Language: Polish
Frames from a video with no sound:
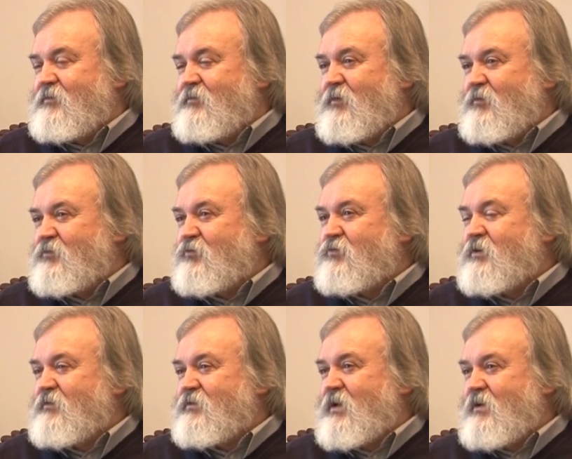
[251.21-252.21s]
no, z
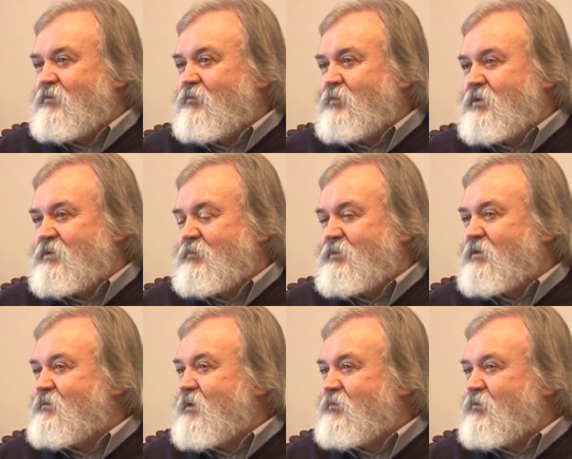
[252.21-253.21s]
różnych względów, między innymi z
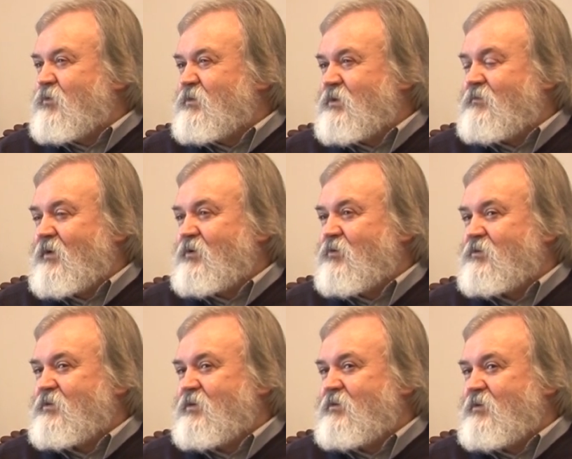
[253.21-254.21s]
tych względów
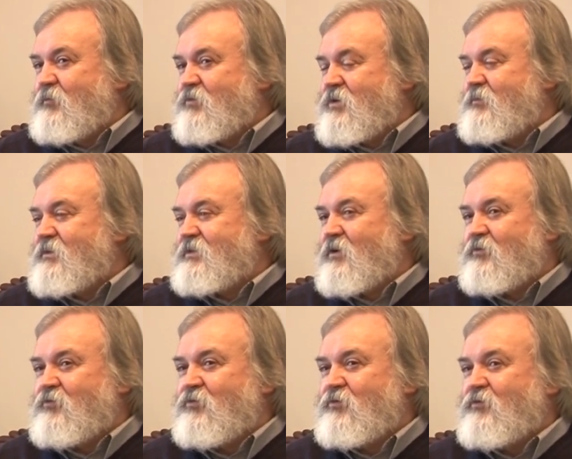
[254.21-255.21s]
konserwatorskich, nie możemy
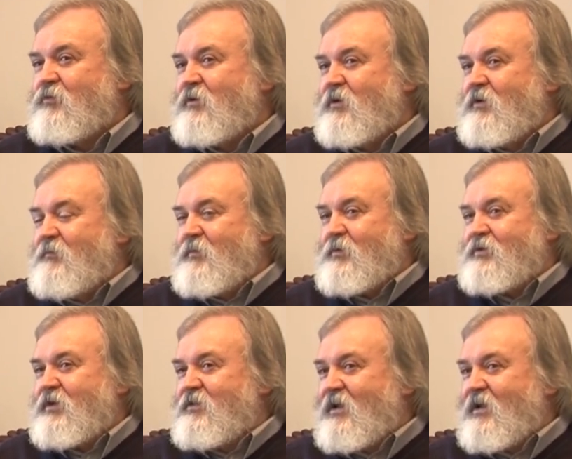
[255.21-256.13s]
starodruków na przykład